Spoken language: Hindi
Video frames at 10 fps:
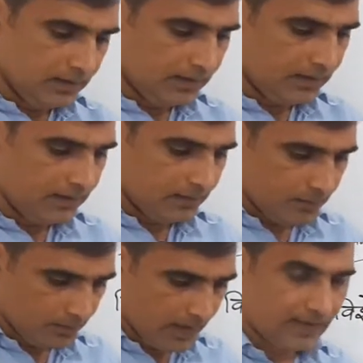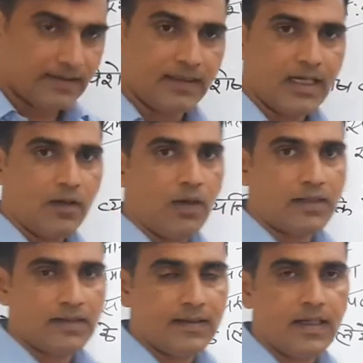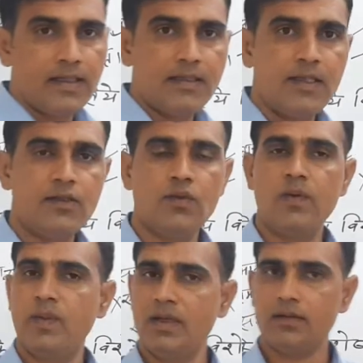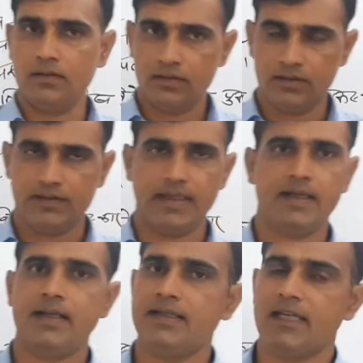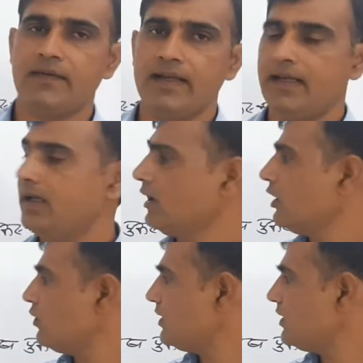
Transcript: कि भारत सरकार और राज्य सरकार के अधीन जो विभिन्न सरकारी सेवाएं हैं उन